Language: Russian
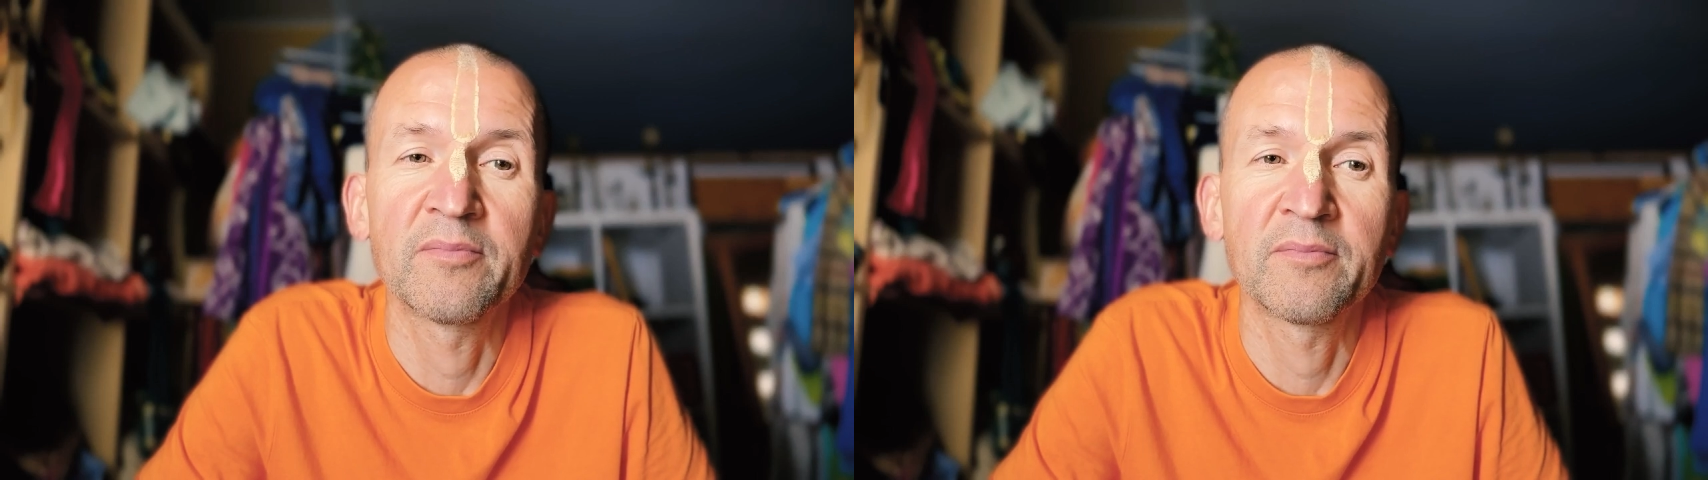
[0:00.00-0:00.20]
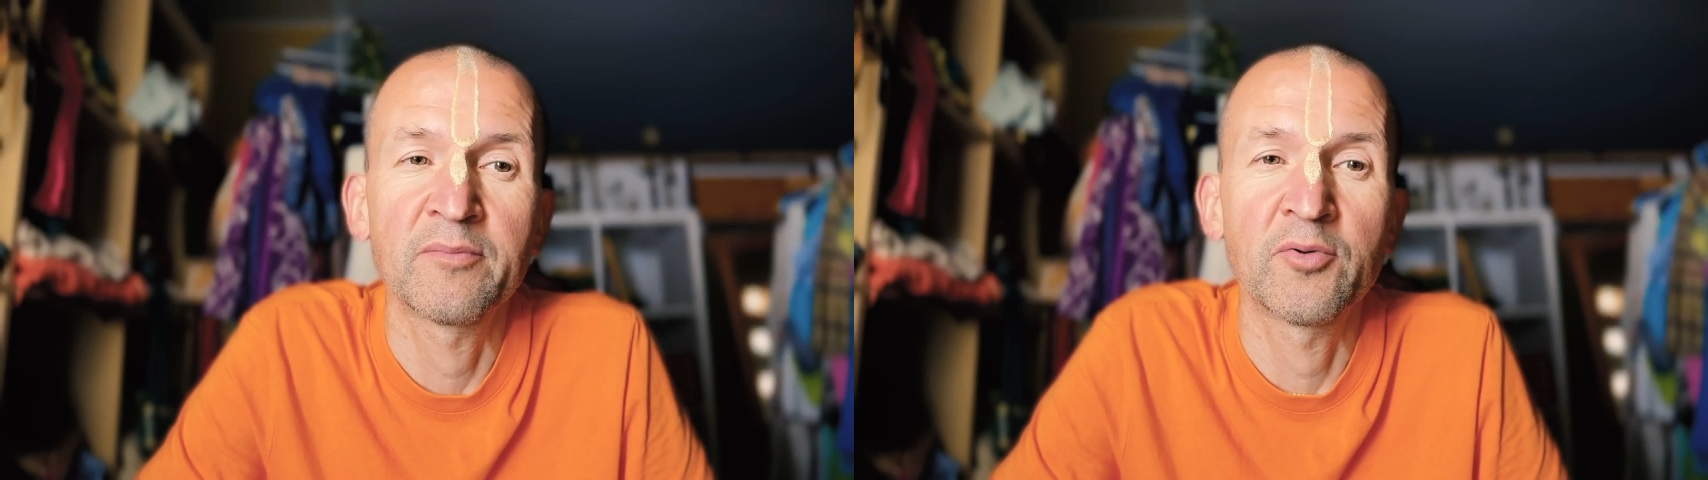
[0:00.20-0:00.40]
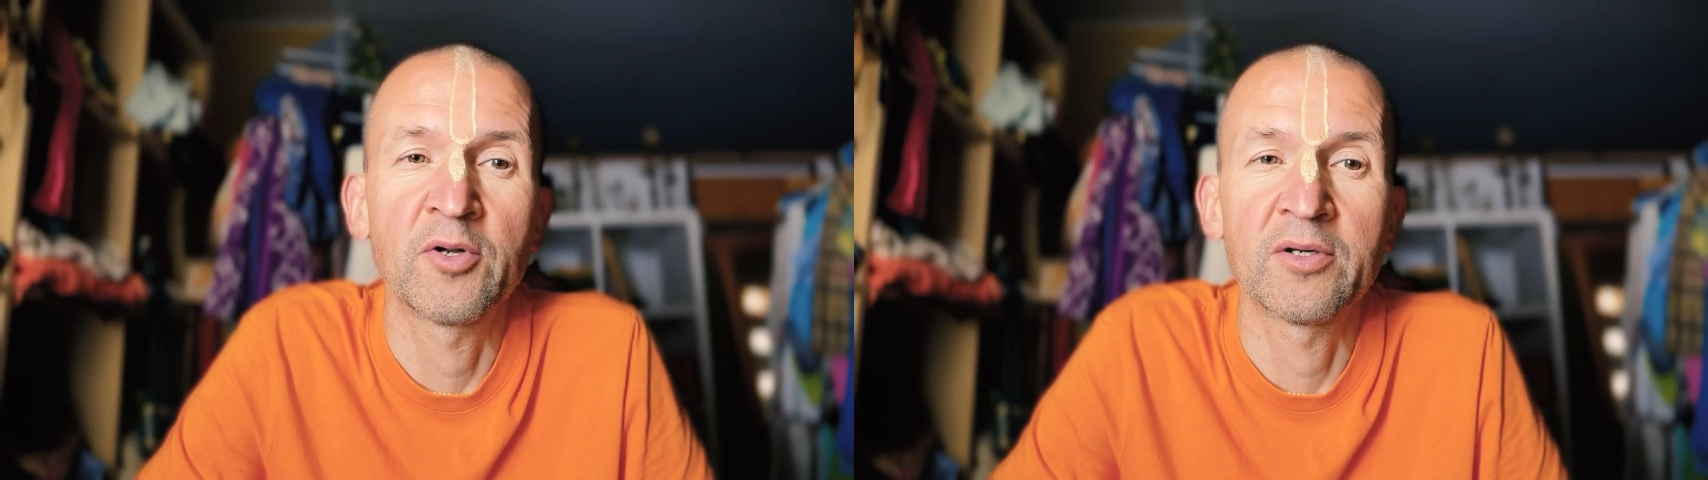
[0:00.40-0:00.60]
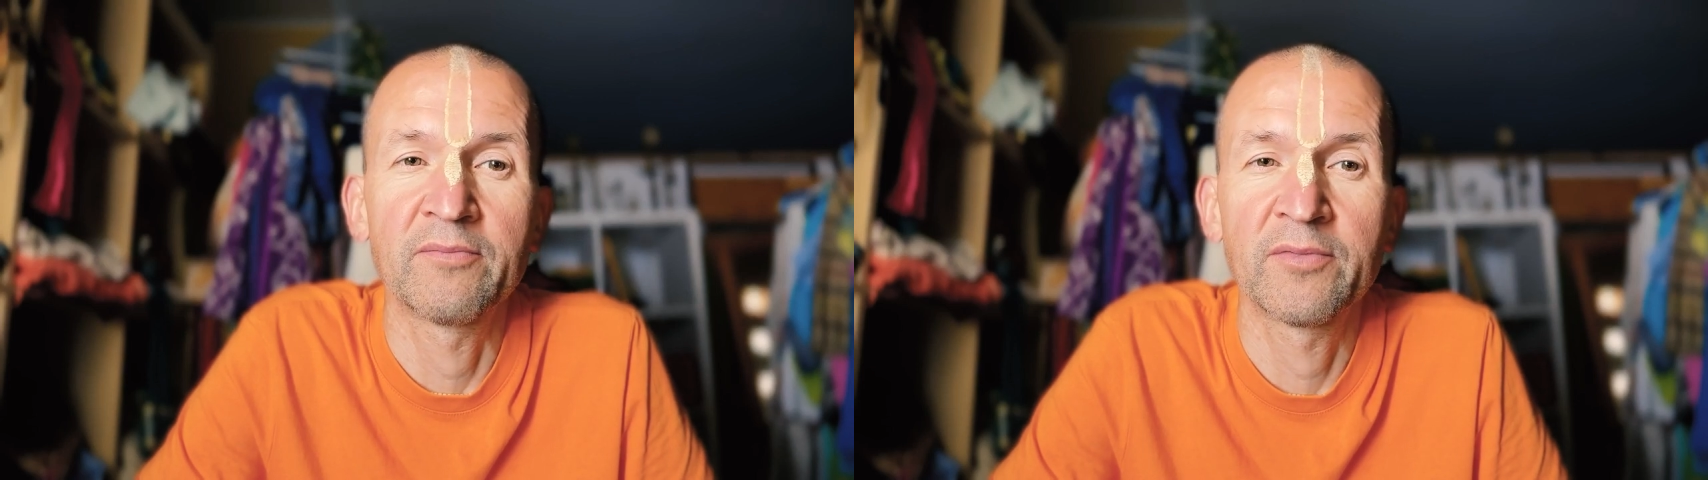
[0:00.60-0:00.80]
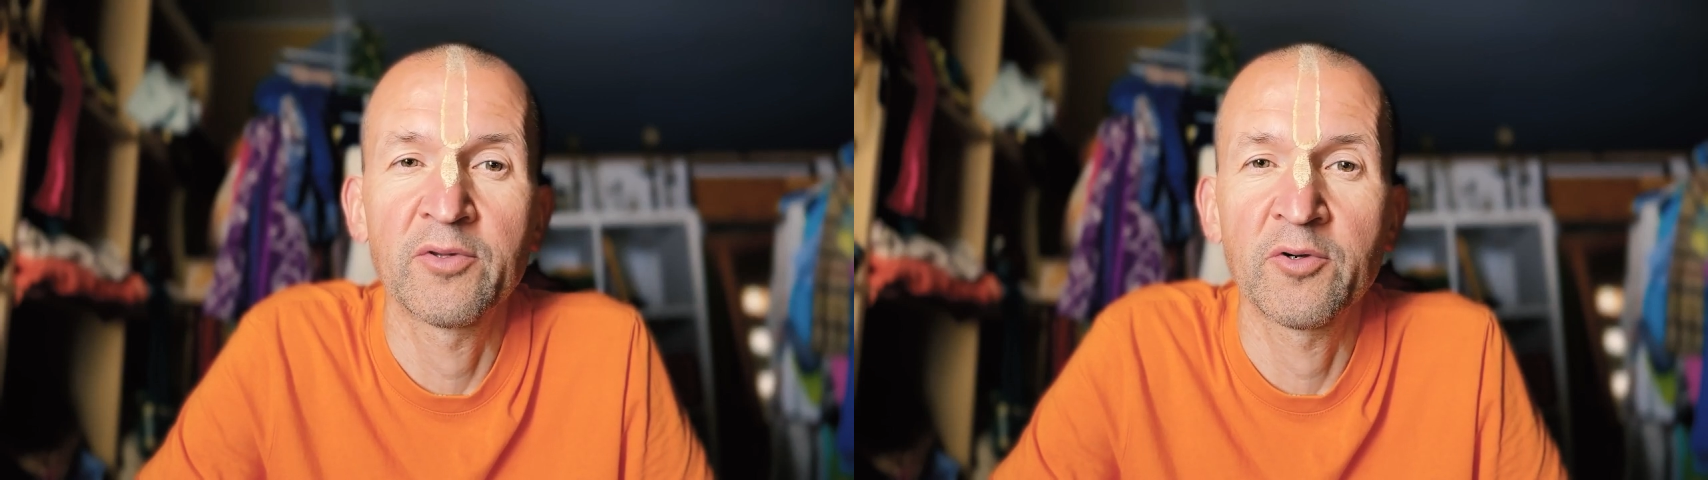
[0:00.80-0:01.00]
более
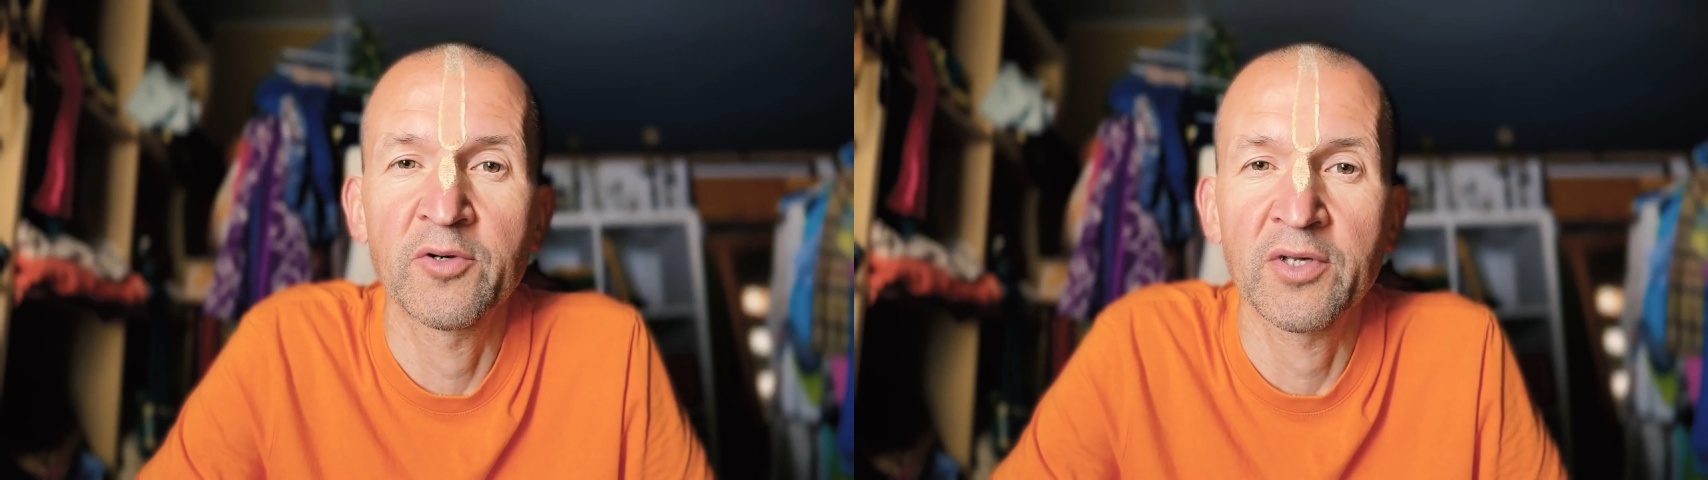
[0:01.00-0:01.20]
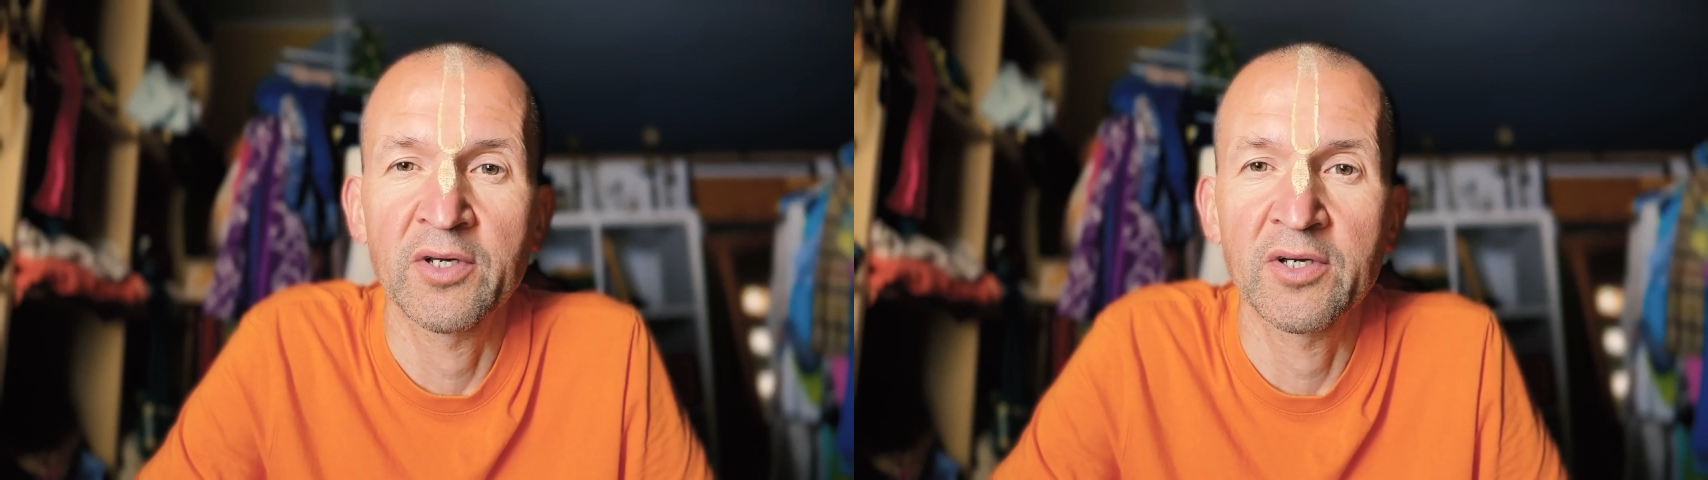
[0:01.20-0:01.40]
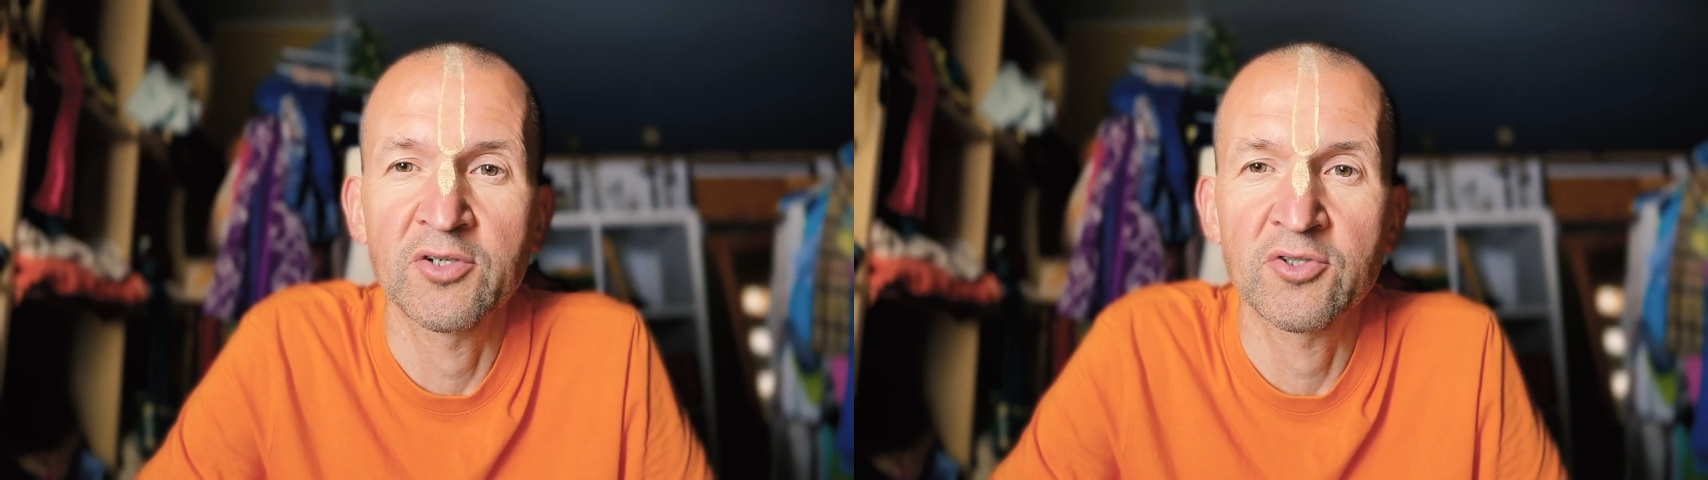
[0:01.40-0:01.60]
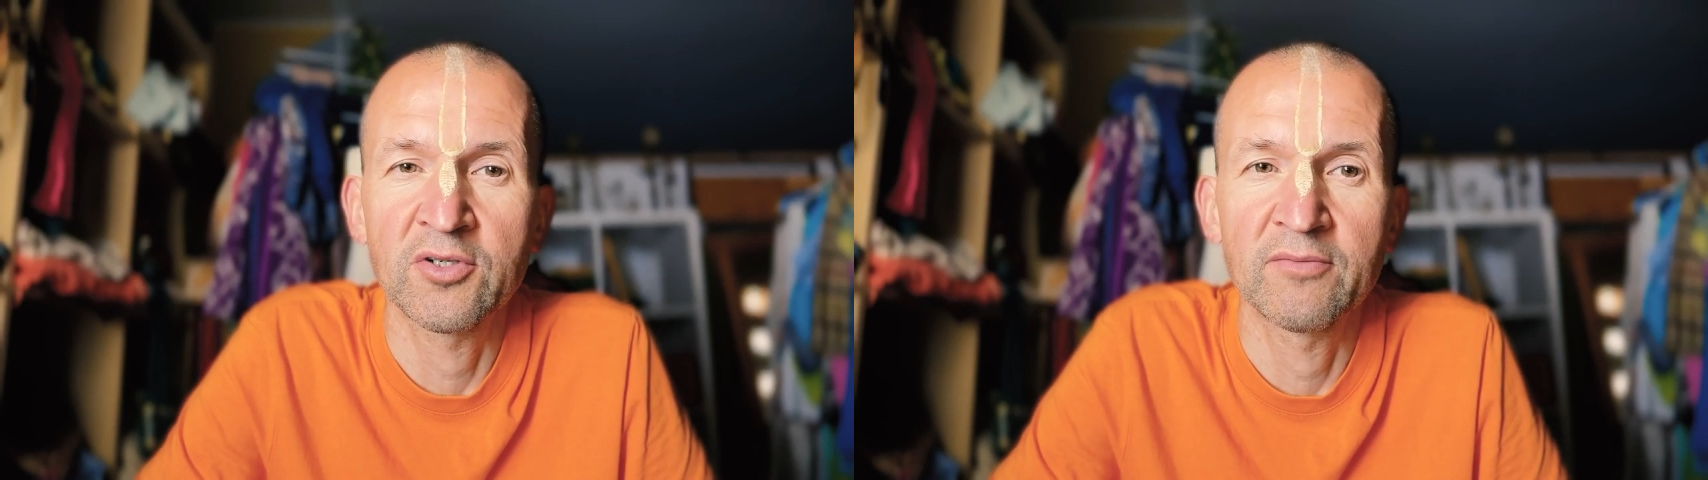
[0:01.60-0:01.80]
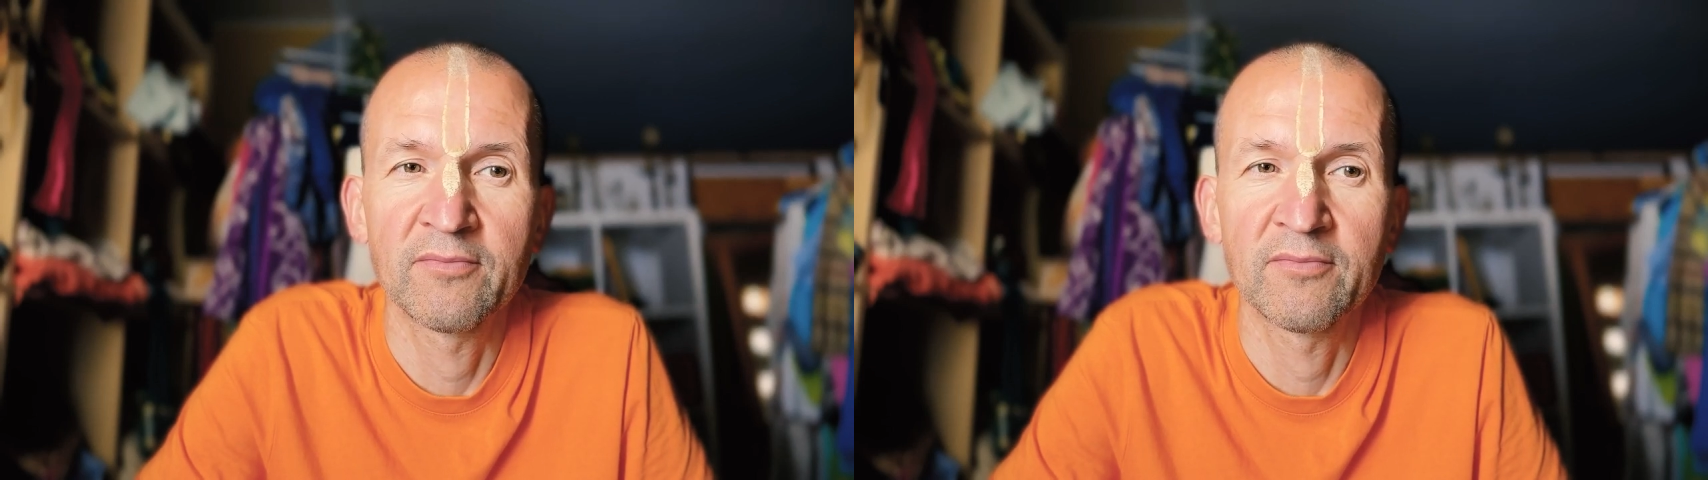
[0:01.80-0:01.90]
дороги Кришне,